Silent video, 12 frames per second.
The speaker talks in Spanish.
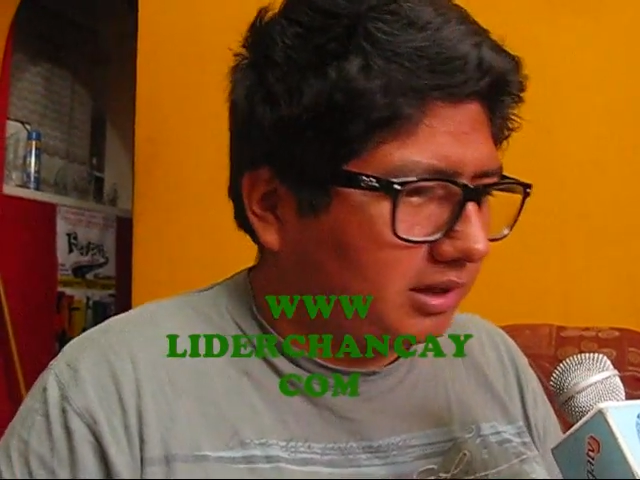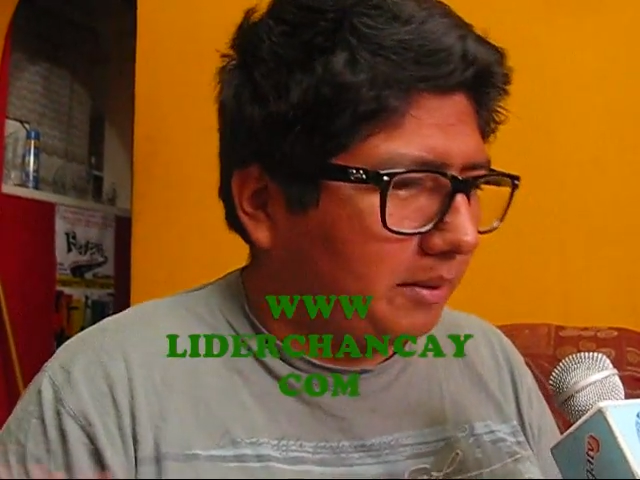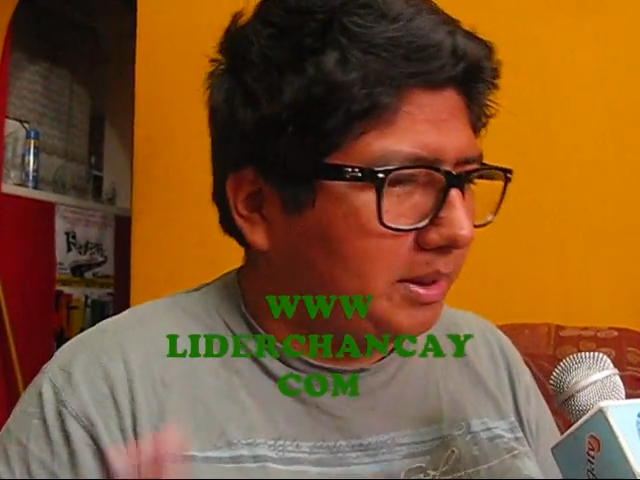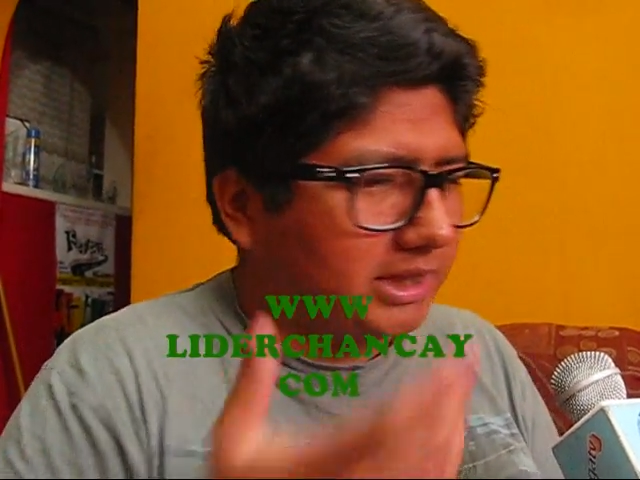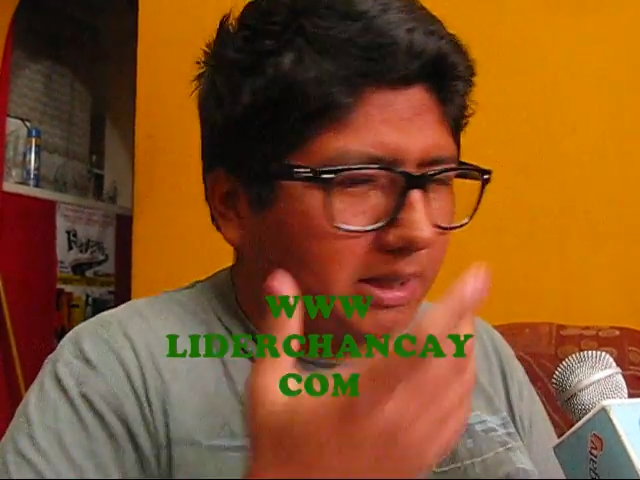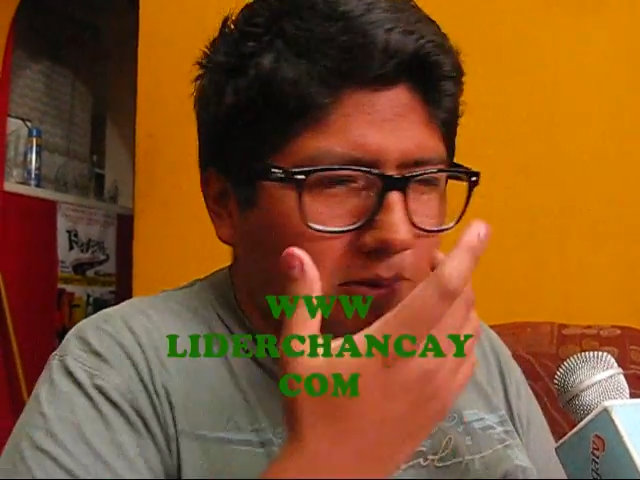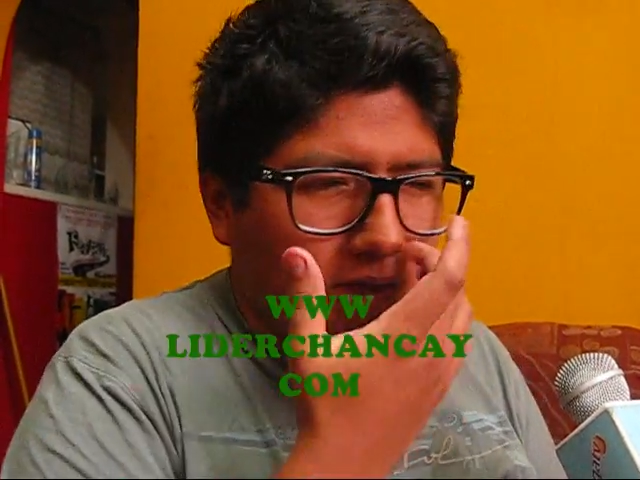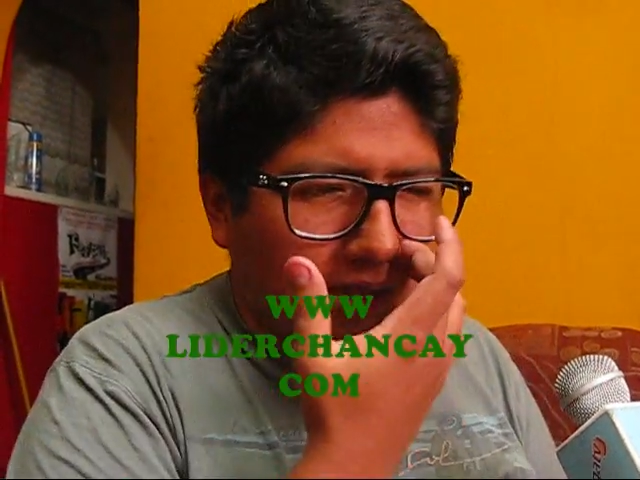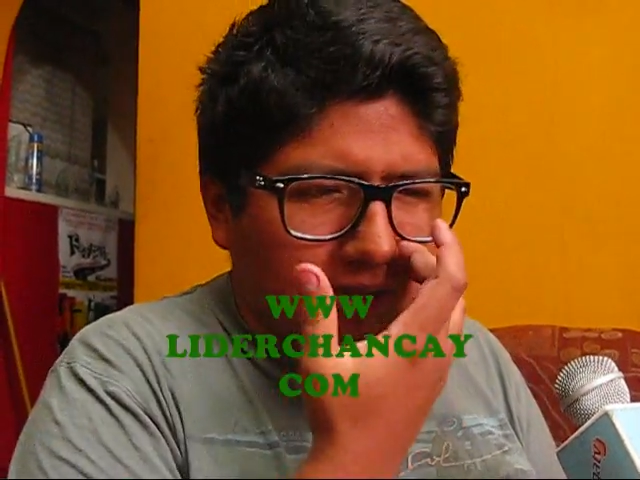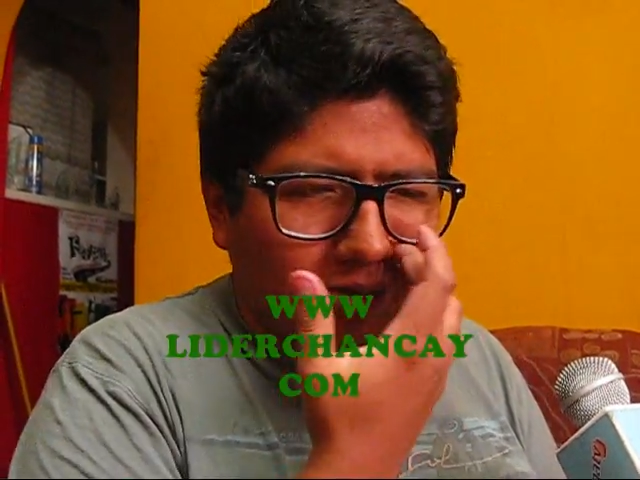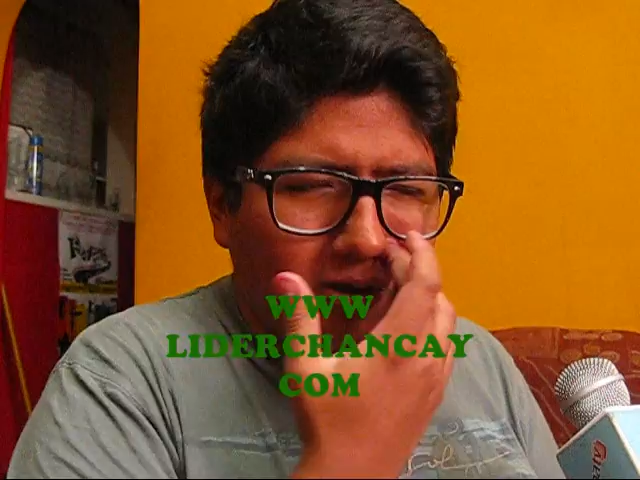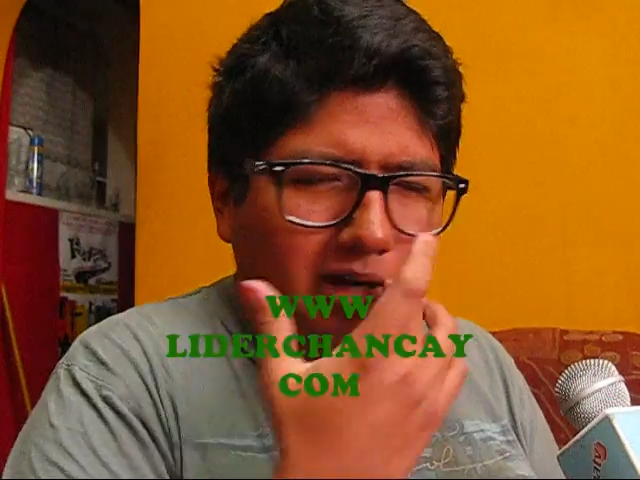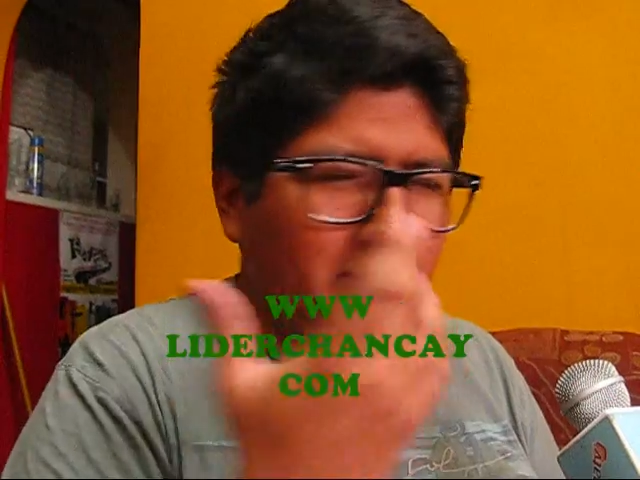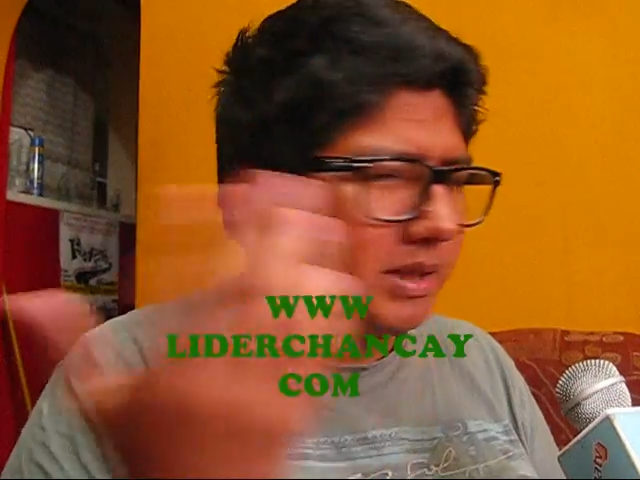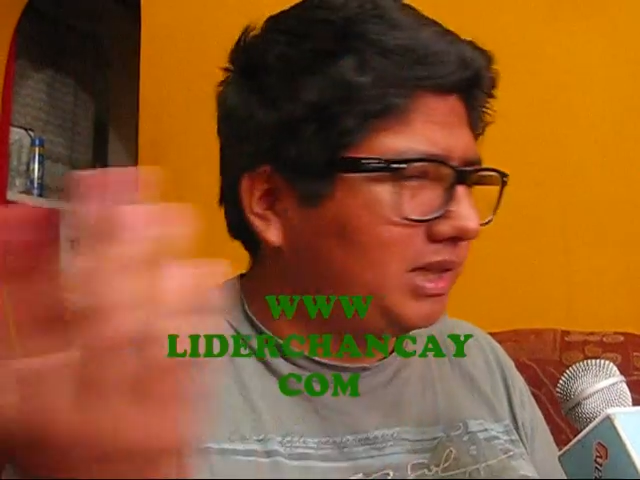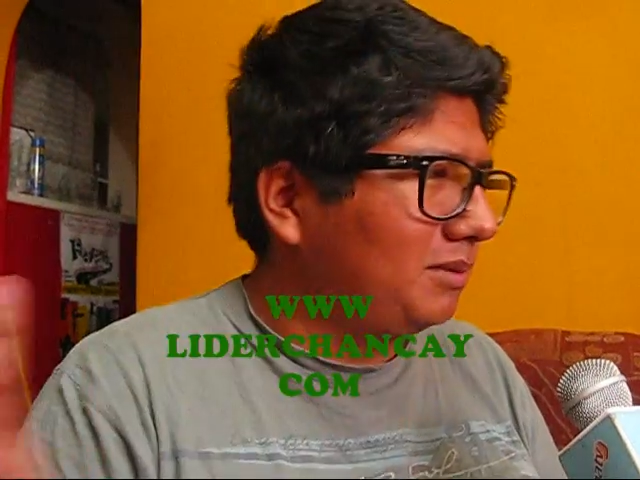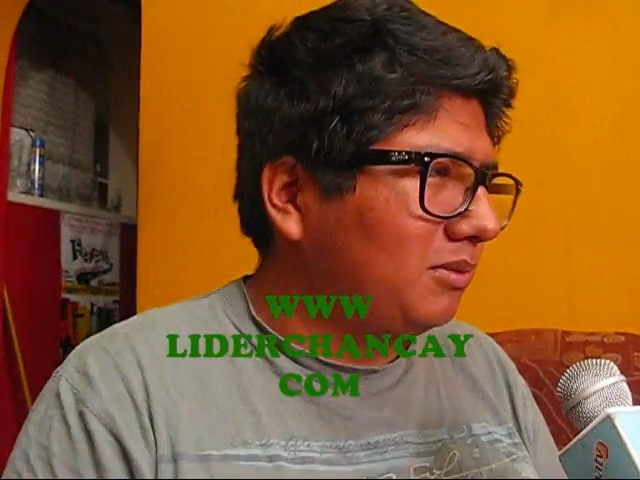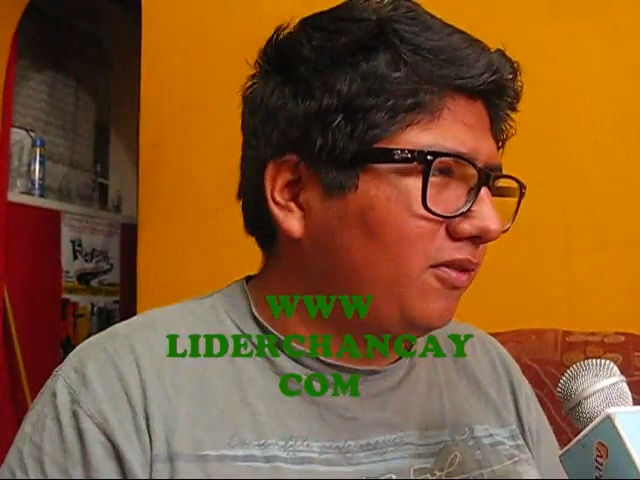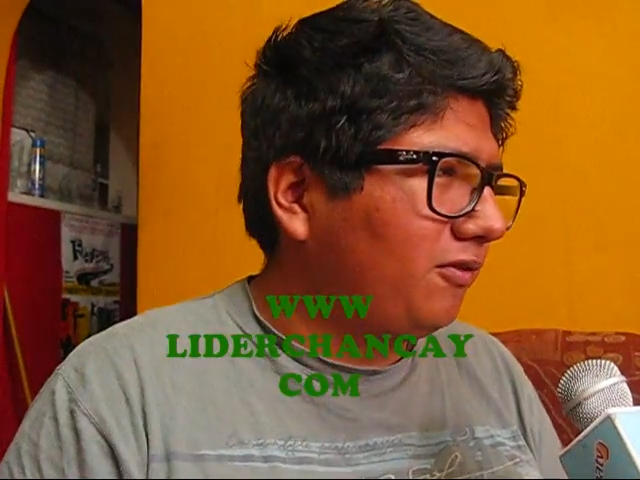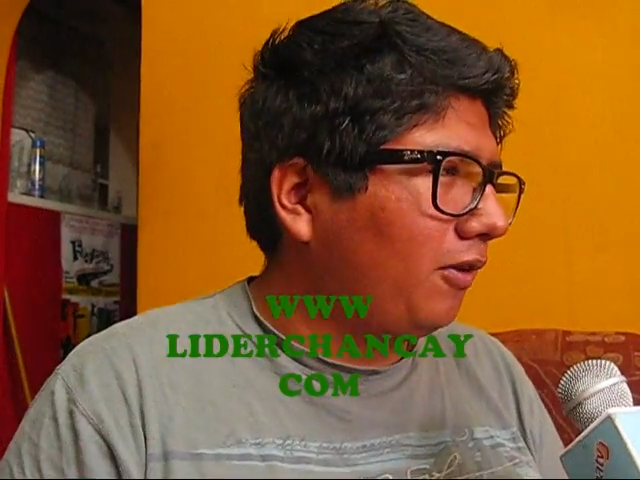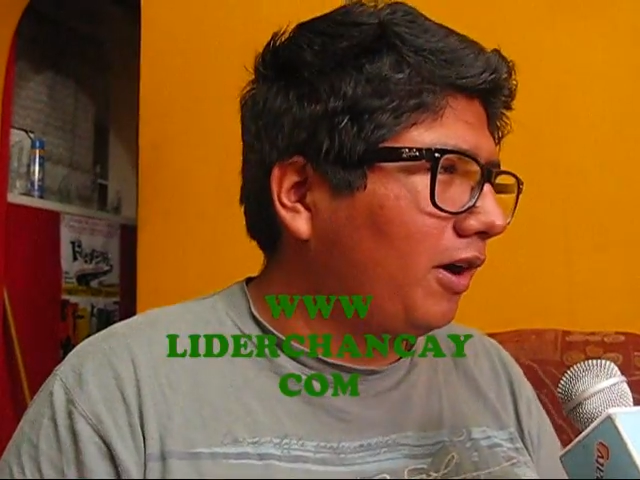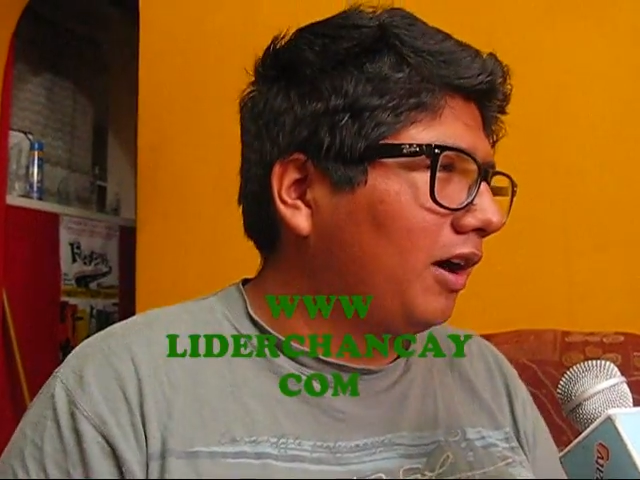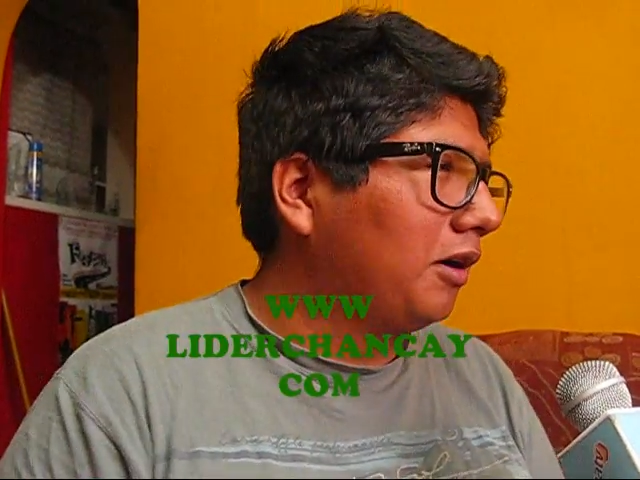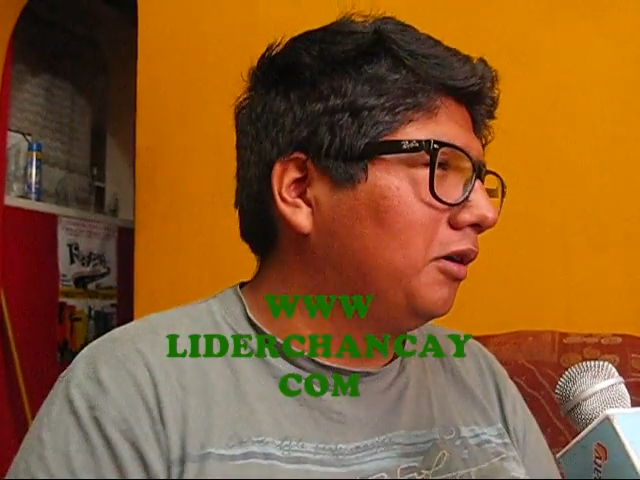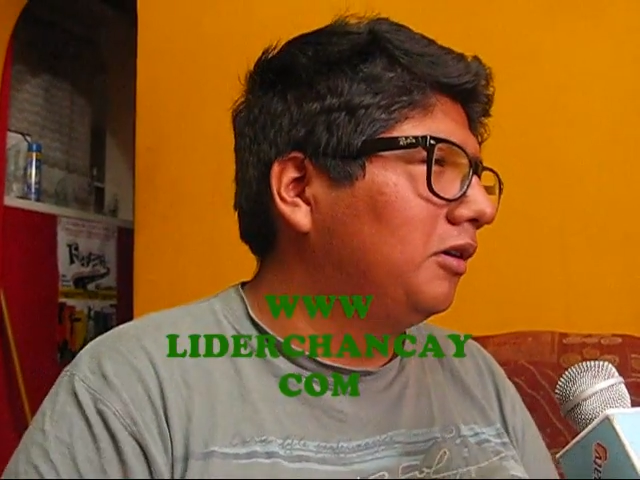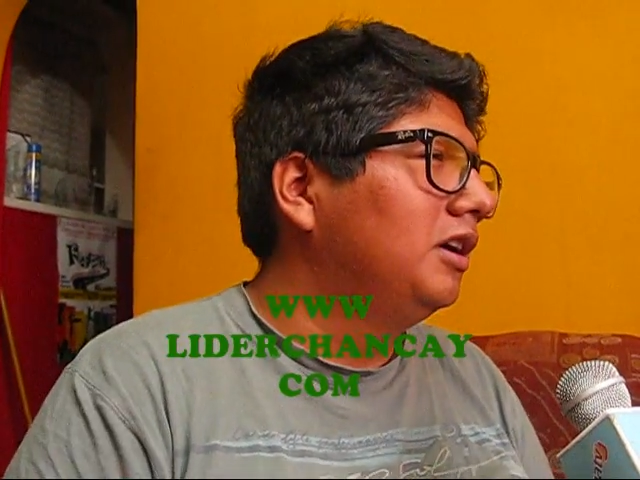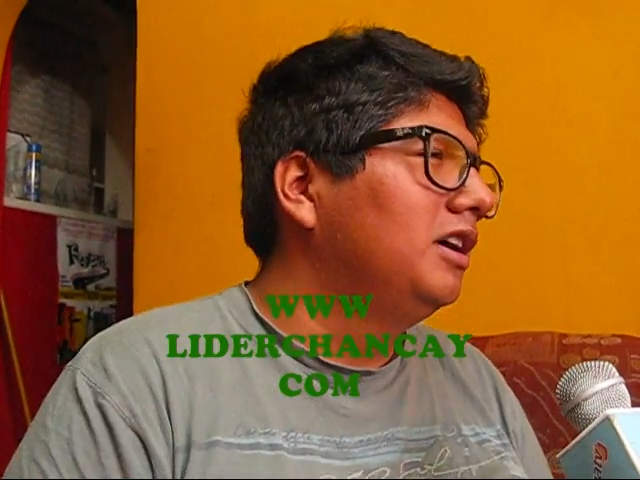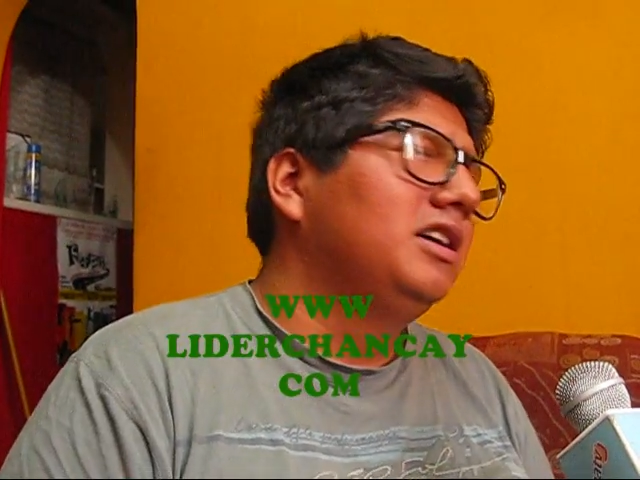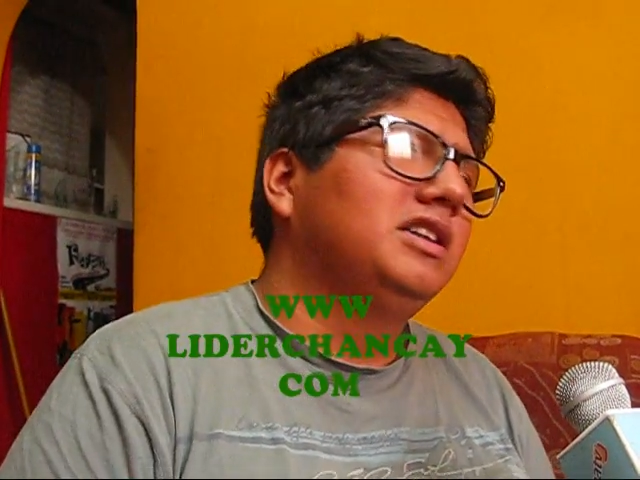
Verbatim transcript: reventamos la torre, prendimos fuego,